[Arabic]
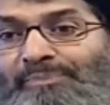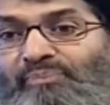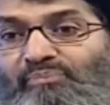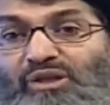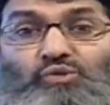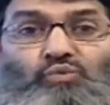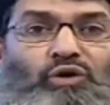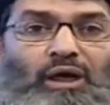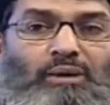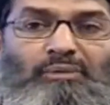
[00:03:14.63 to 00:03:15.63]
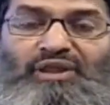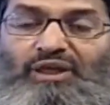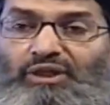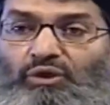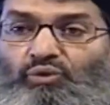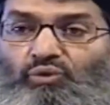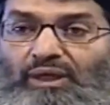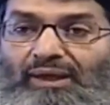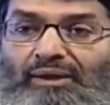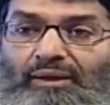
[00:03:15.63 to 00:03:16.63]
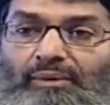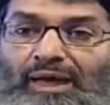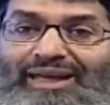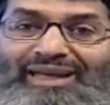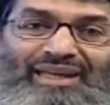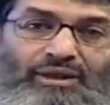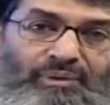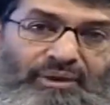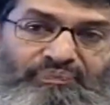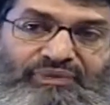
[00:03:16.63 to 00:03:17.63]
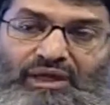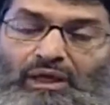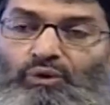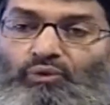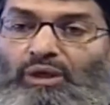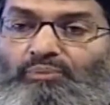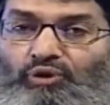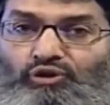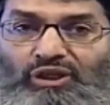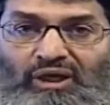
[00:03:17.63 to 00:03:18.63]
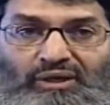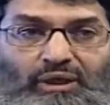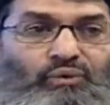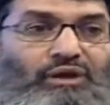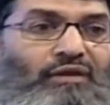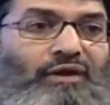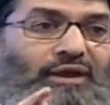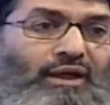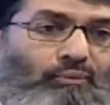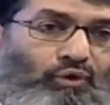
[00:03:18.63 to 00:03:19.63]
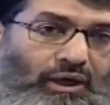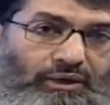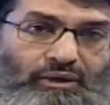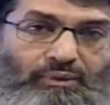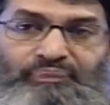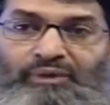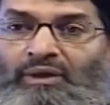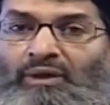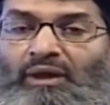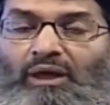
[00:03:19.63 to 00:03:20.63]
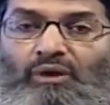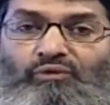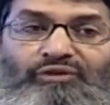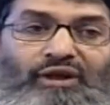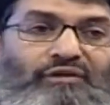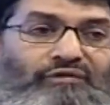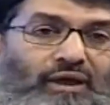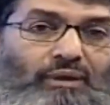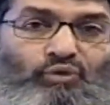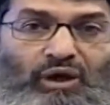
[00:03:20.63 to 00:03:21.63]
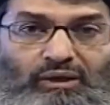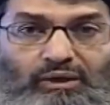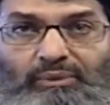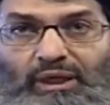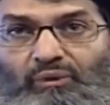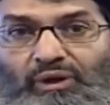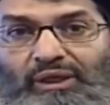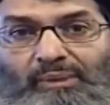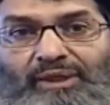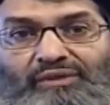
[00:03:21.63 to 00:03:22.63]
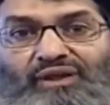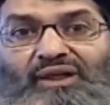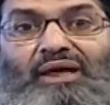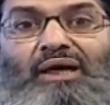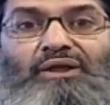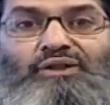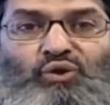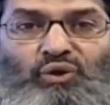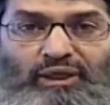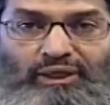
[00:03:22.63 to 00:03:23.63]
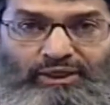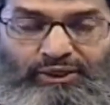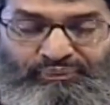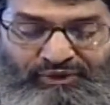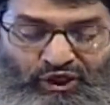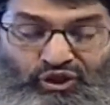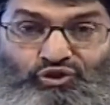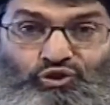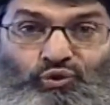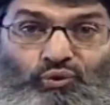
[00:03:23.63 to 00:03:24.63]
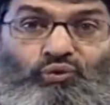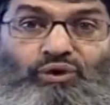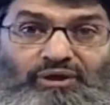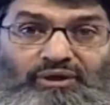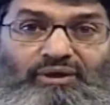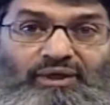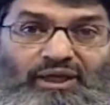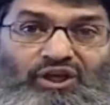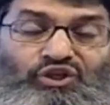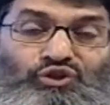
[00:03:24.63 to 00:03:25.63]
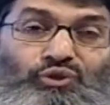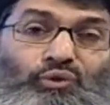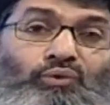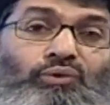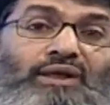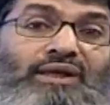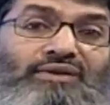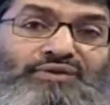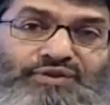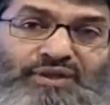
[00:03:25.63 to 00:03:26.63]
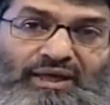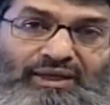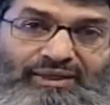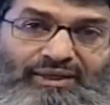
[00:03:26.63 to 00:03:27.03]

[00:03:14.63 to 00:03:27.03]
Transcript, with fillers: مجموعه مثلا يقول الغيبه او البهتان او النظر الى محرم او فعل فلان محرم لا وانما يطلق قاعده كليه شعور شعور الانسان